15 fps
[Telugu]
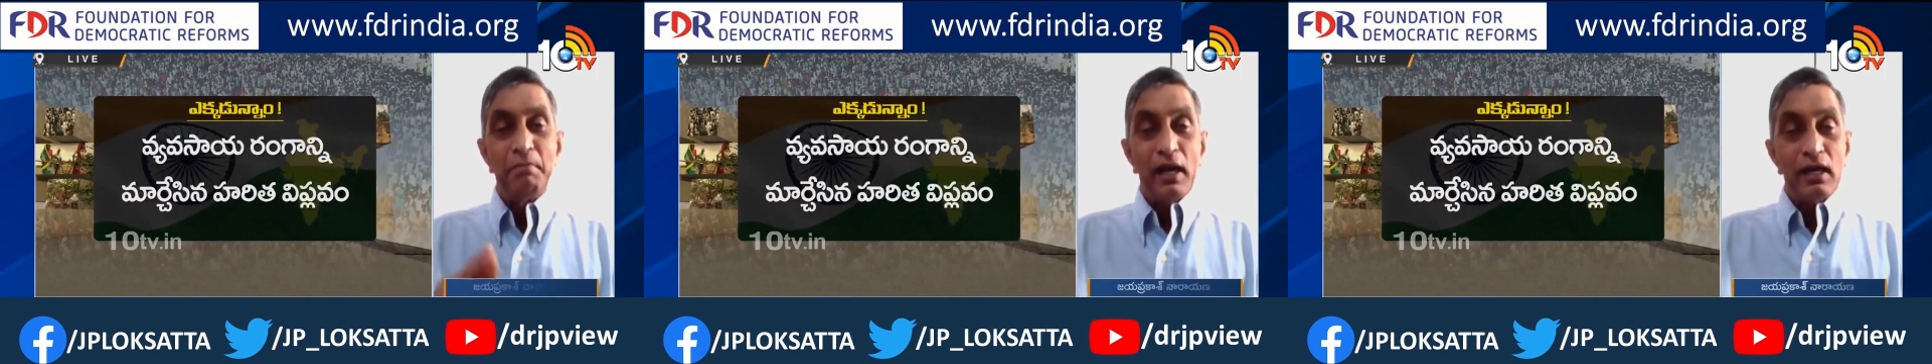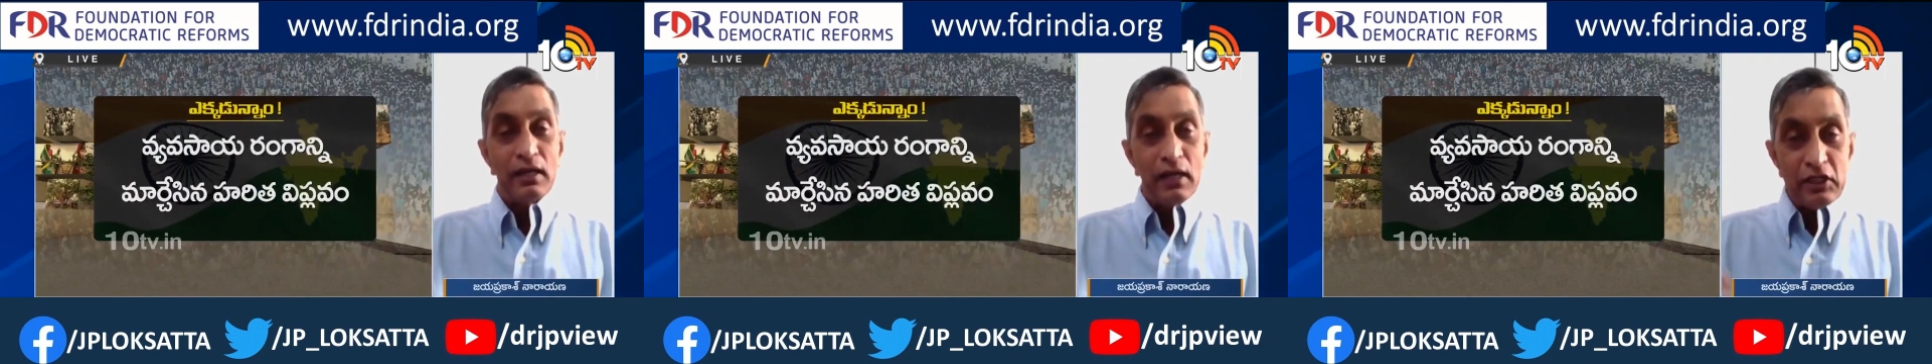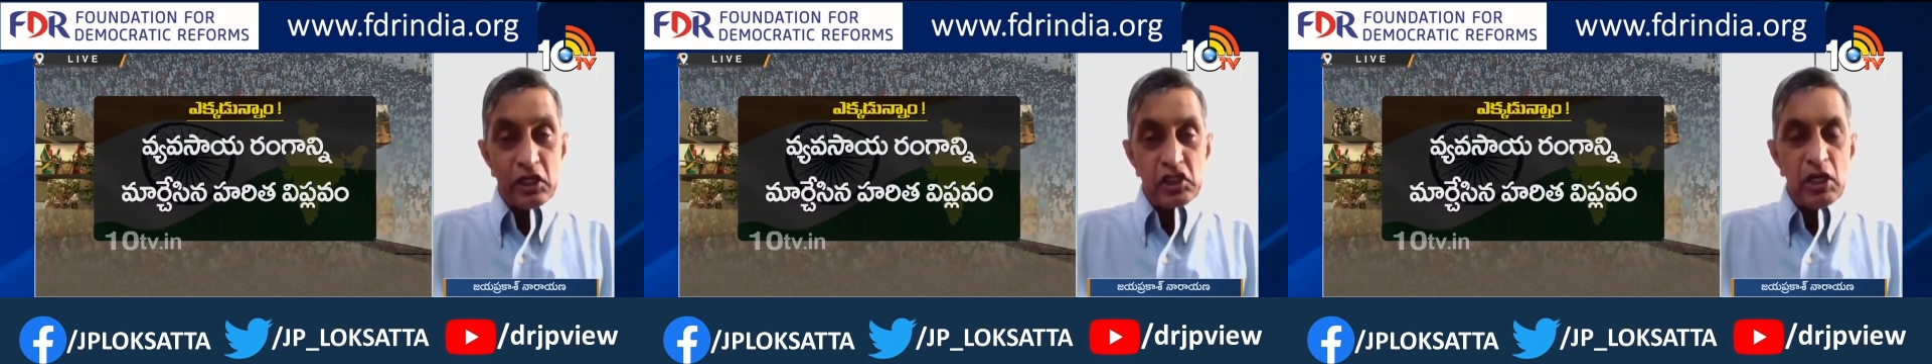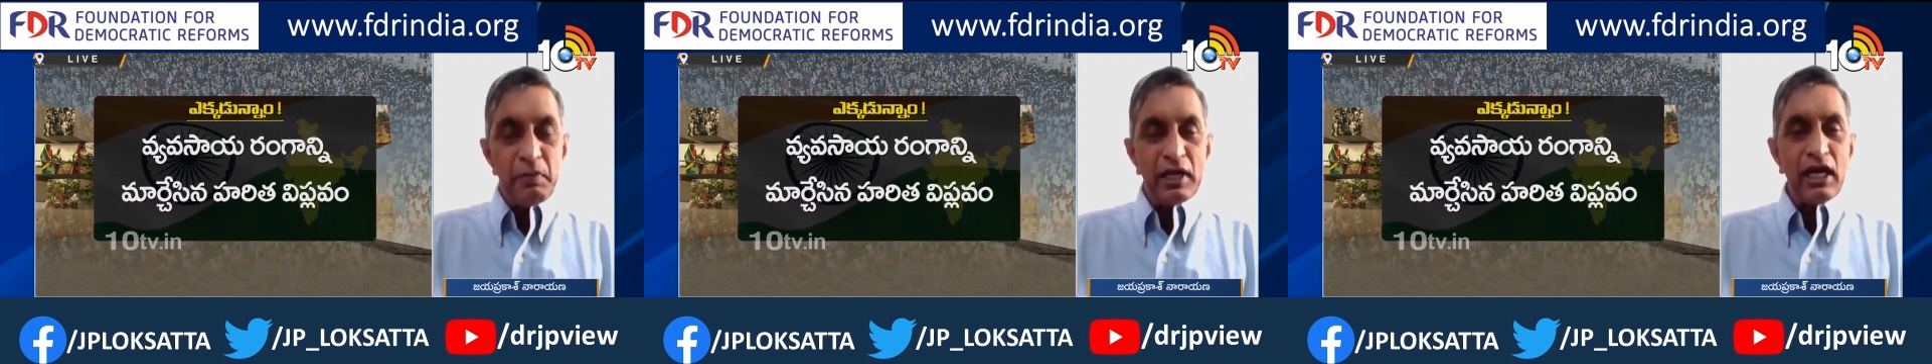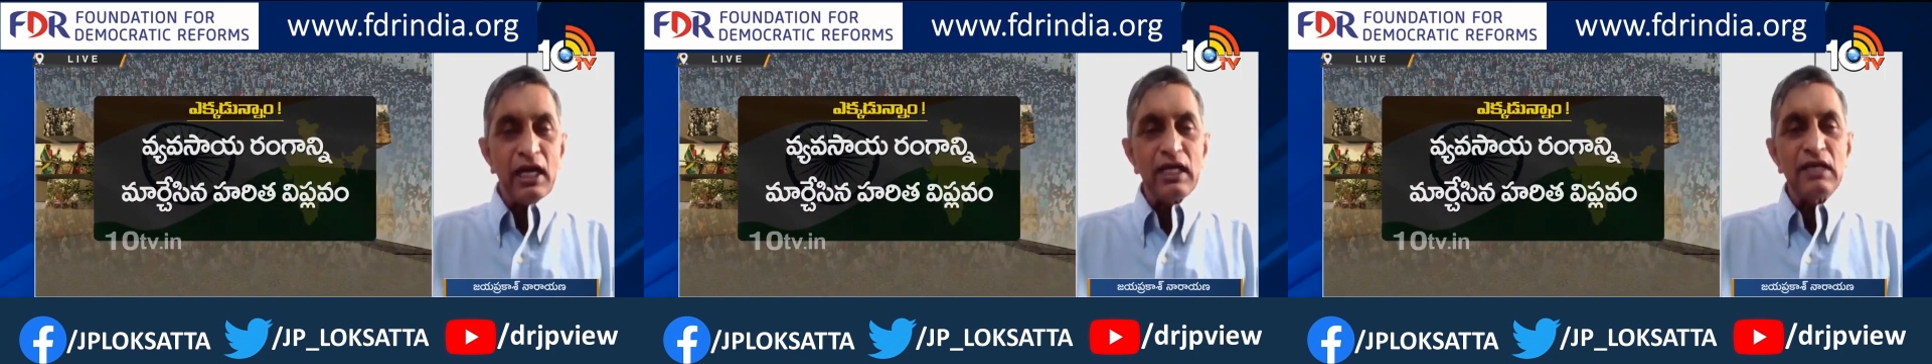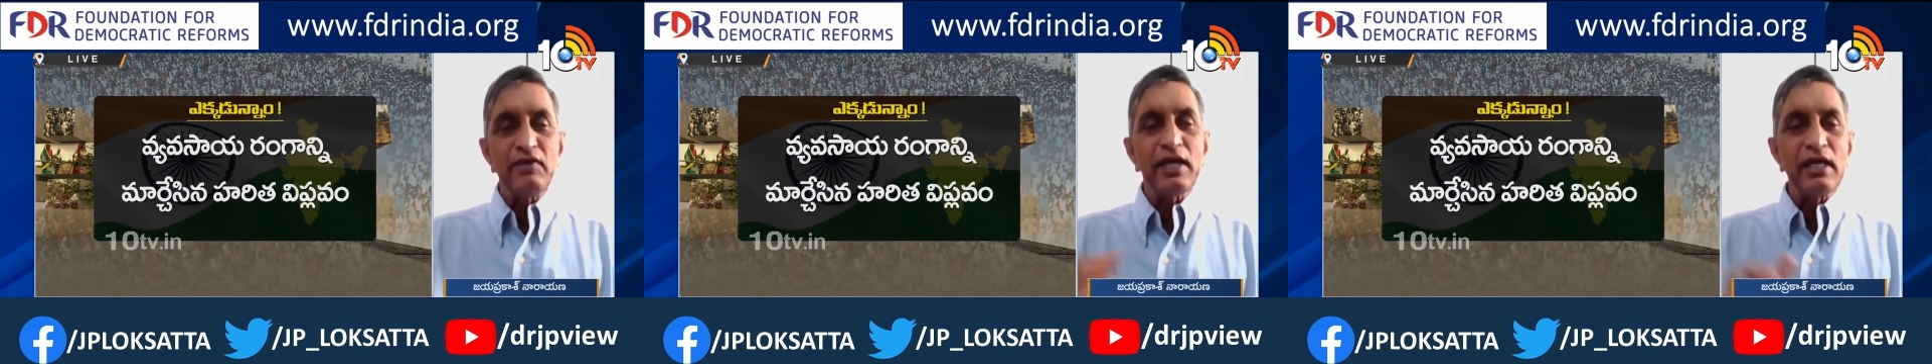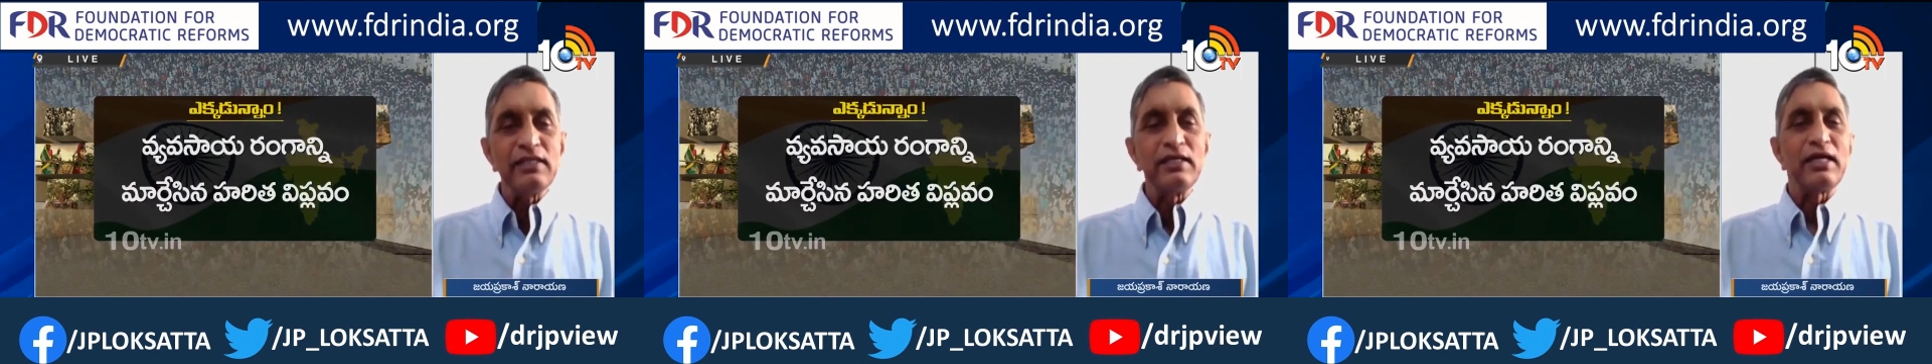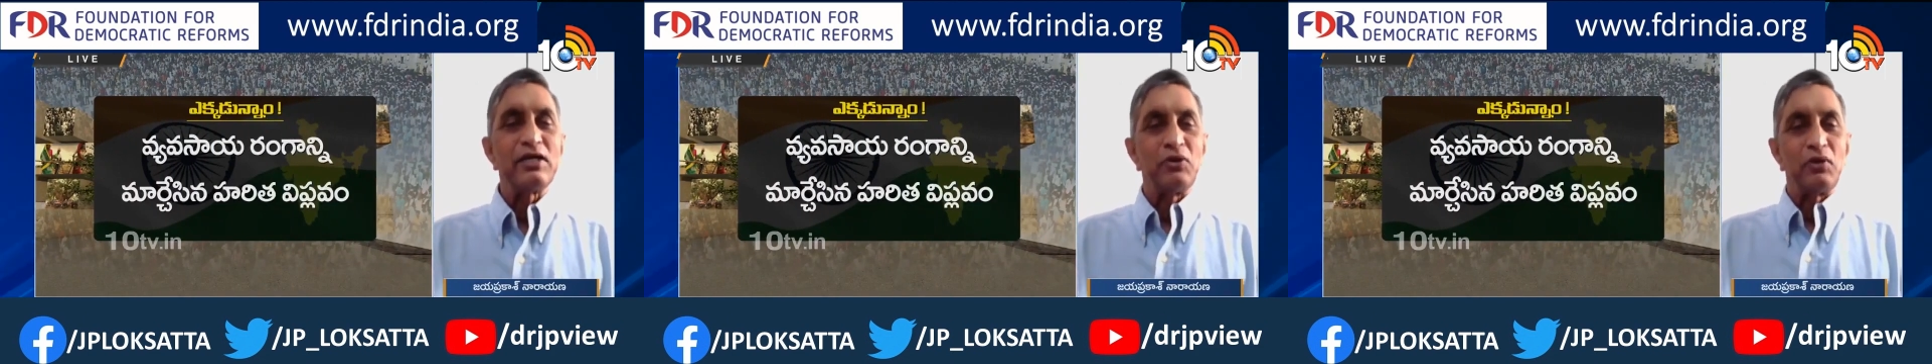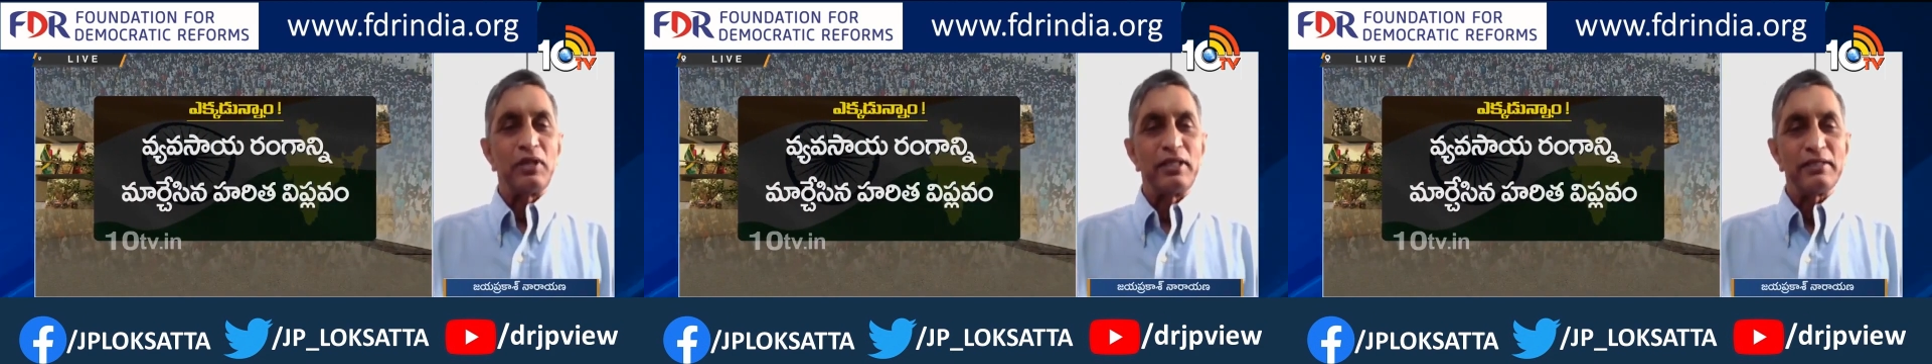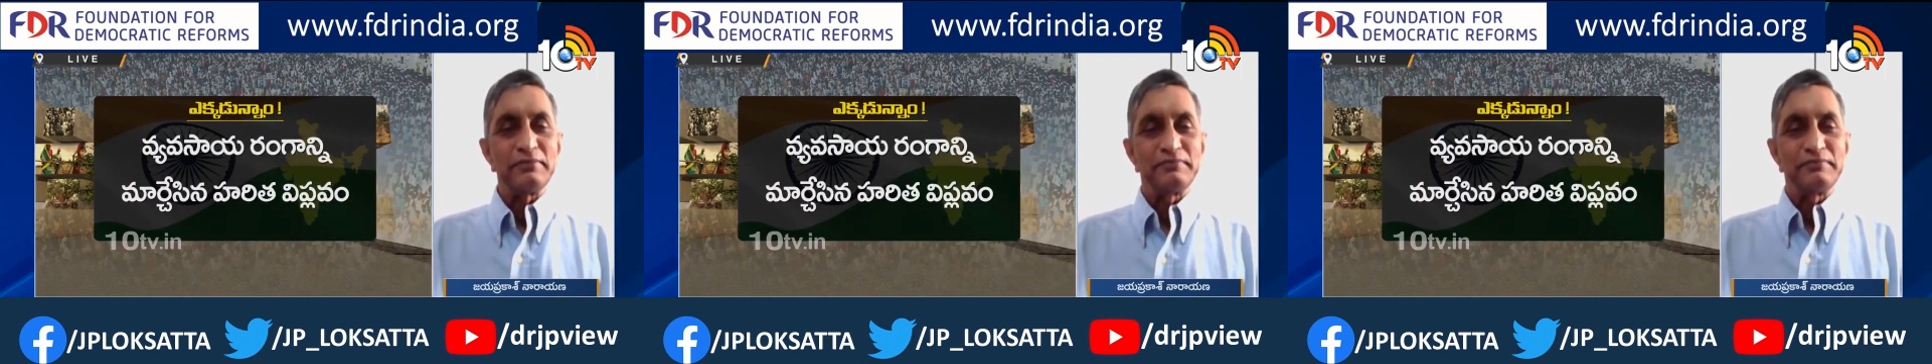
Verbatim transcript: బంగ్లాదేశ్లో మనకంటే వికేంద్రీకరణ